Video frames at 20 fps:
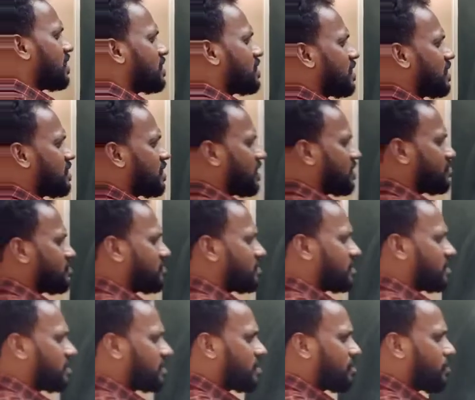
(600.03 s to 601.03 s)
அதே தான்
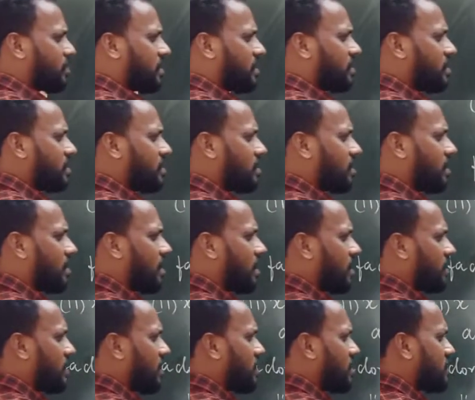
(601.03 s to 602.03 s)
ரிப்பீட்டட்
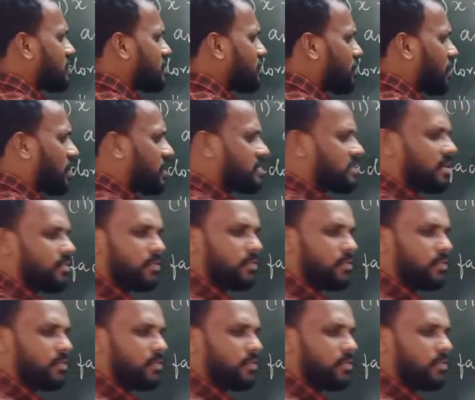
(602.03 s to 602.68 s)
அதே தான் நம்ம என்ன செய்ய